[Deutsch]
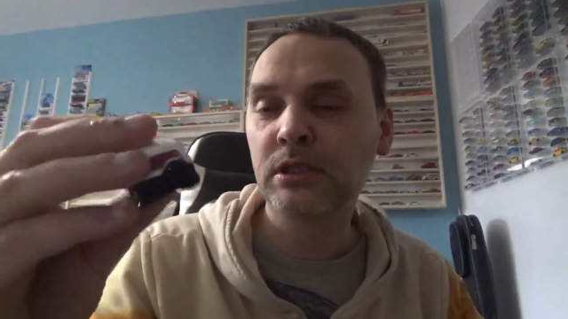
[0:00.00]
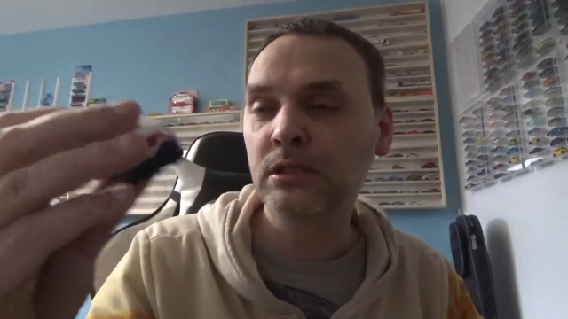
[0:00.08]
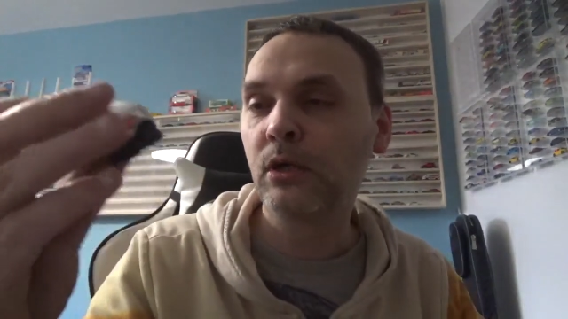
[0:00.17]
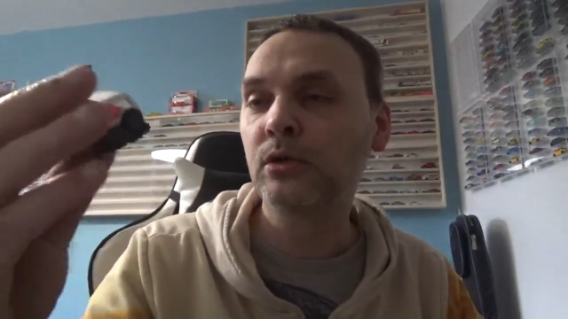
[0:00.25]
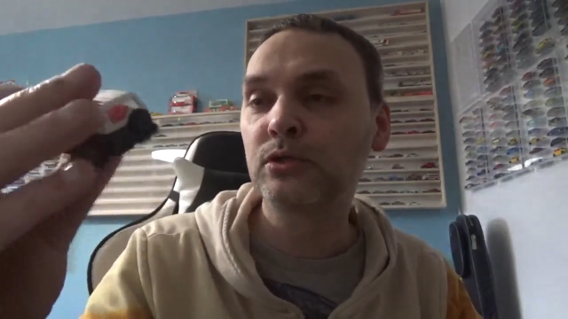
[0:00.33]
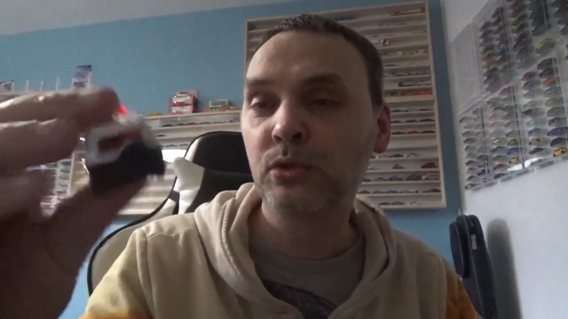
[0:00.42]

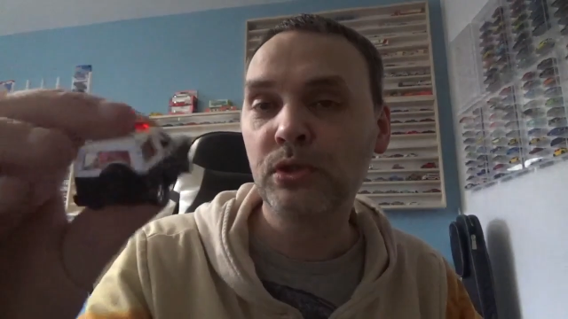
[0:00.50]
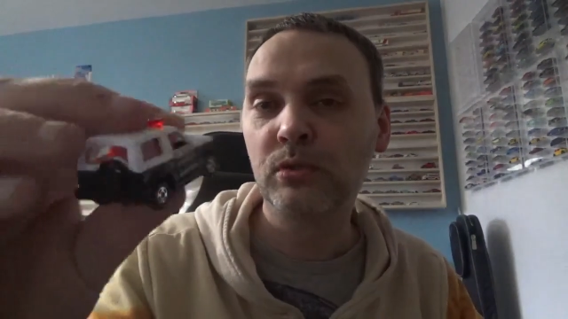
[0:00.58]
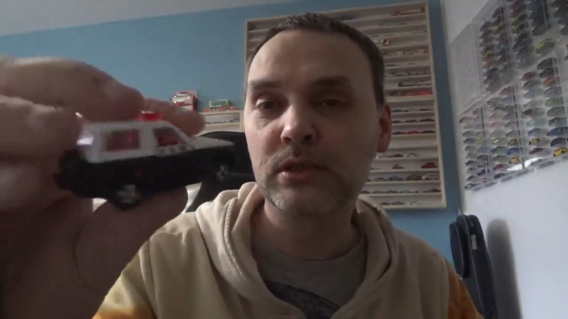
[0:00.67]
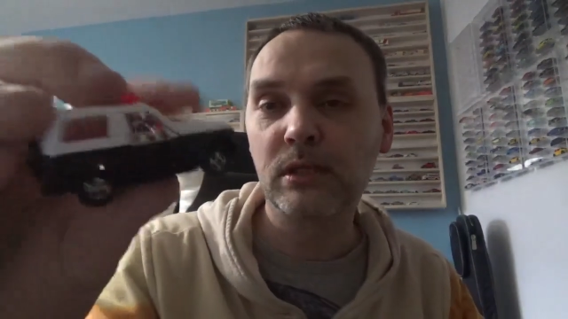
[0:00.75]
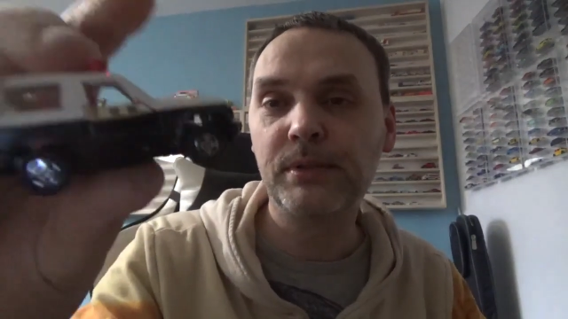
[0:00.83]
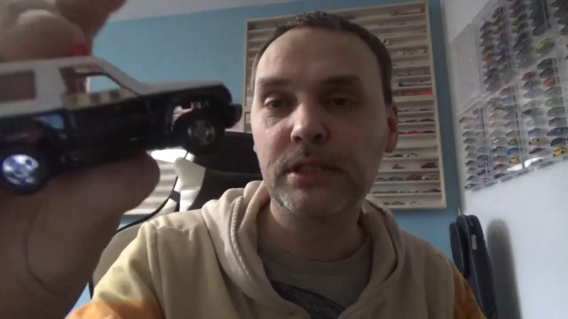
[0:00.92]
Genau,
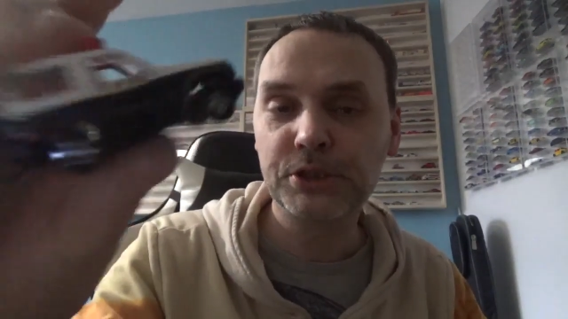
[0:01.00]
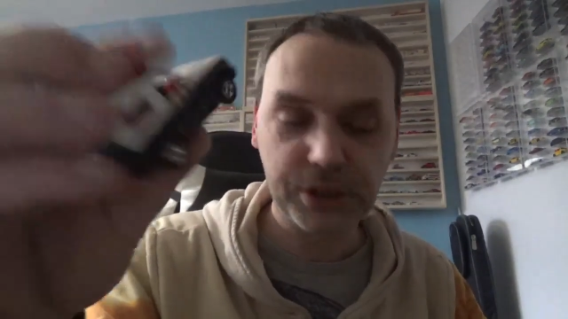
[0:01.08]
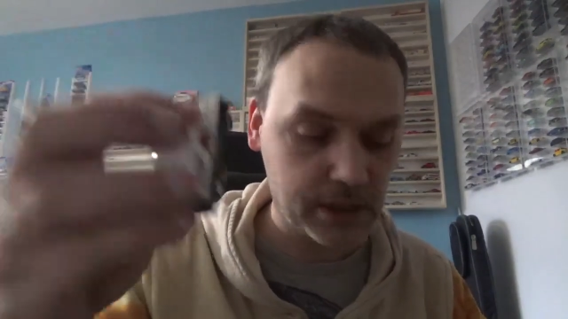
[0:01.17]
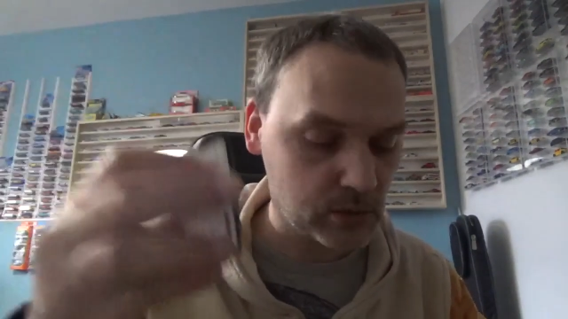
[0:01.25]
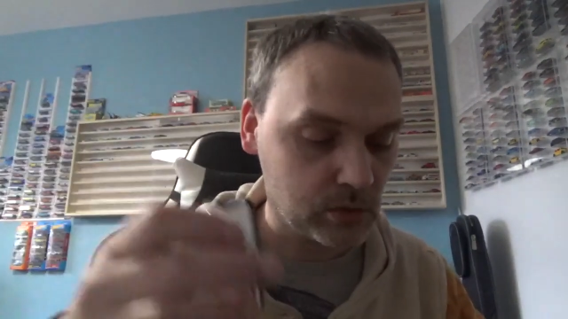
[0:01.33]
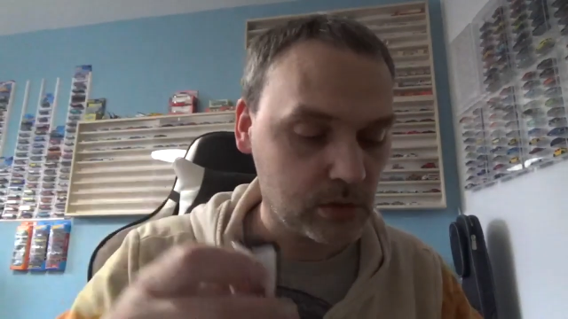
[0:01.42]
Toyota
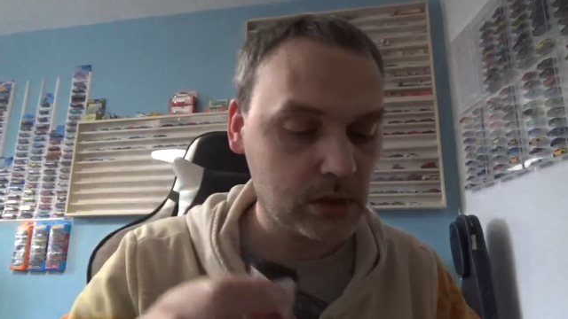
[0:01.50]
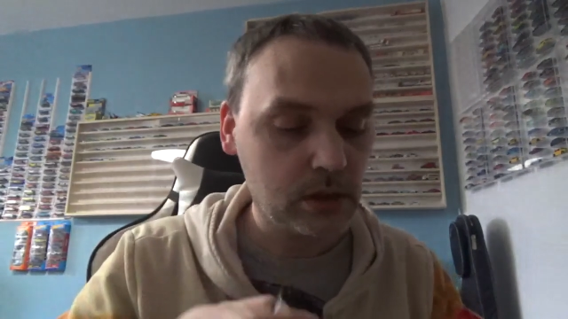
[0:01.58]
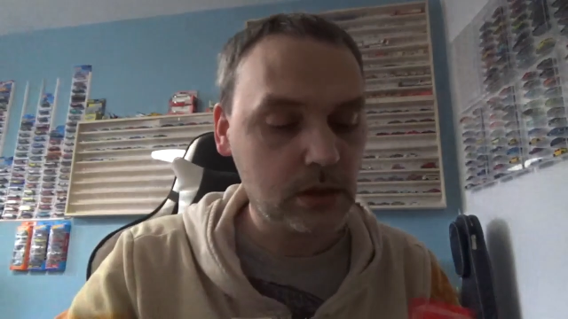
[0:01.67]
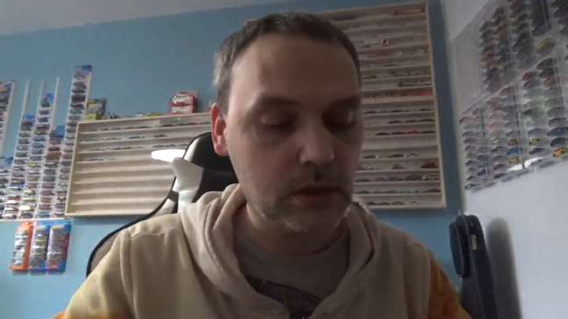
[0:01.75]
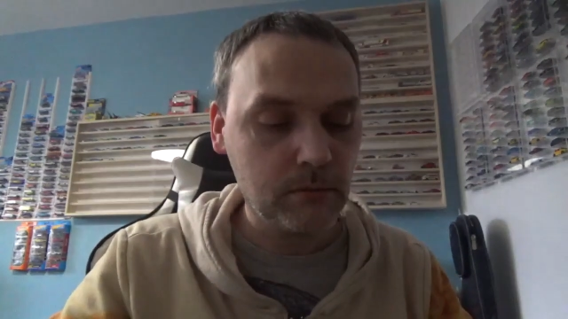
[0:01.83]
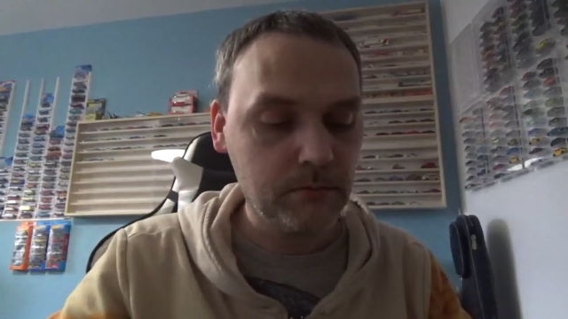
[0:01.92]
Pajero.
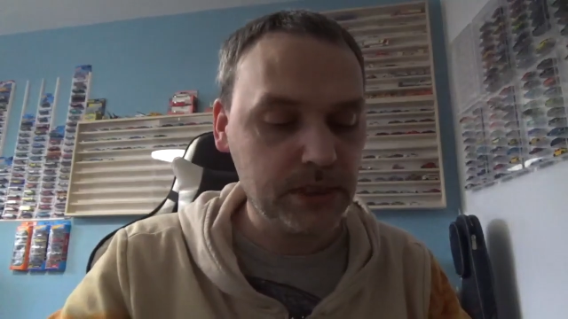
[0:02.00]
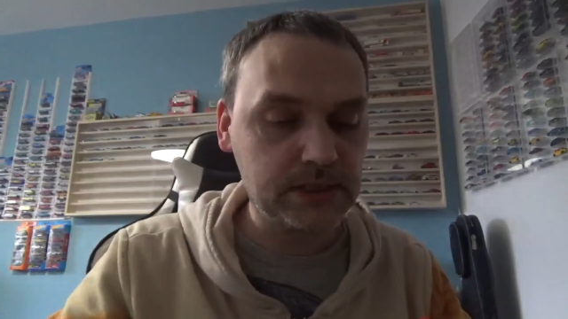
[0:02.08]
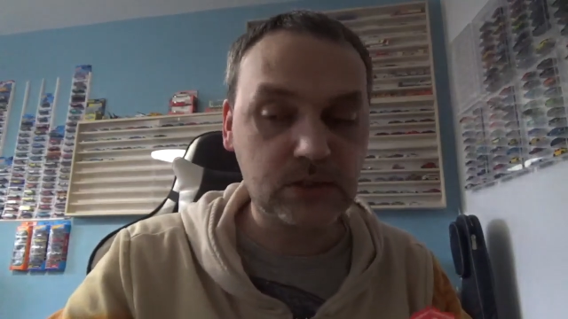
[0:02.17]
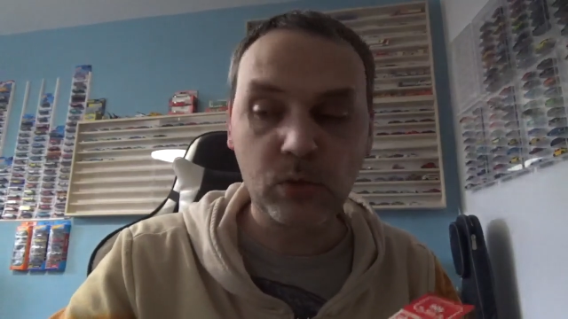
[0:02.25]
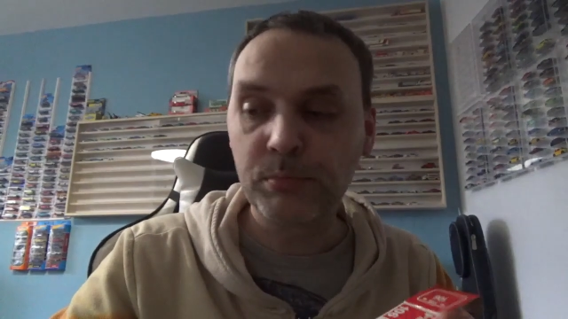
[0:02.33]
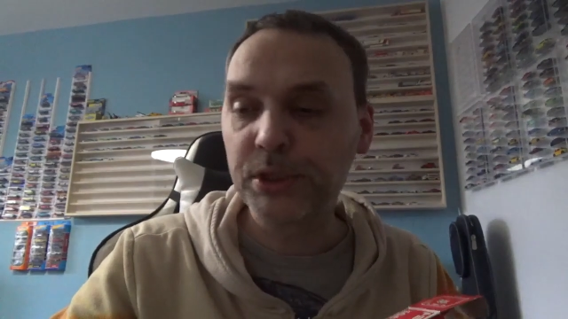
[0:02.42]

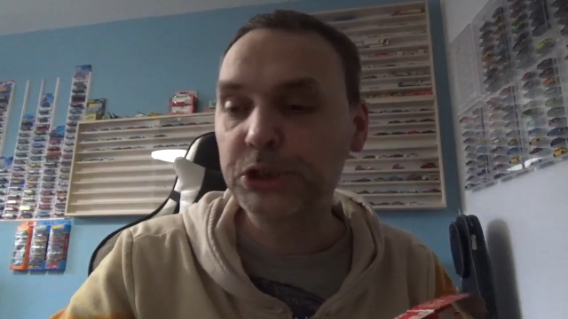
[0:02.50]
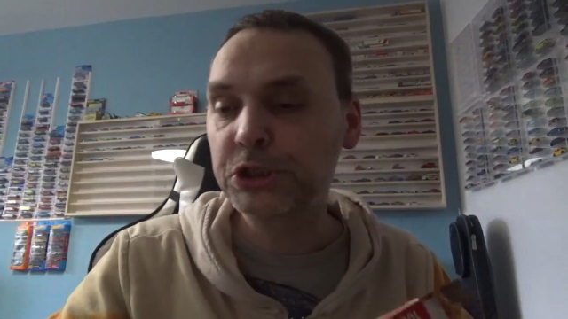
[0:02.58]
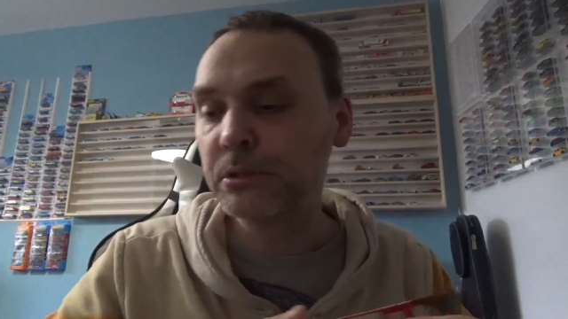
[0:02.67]
Mitsubishi